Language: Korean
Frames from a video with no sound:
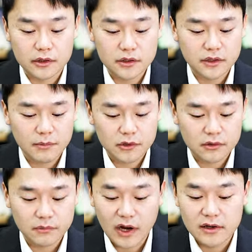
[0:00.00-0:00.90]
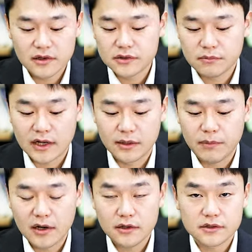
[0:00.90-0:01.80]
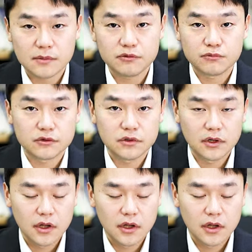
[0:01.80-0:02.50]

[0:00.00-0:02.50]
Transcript: 이를테면뭐 알리에서 많이 팔리는 상품들,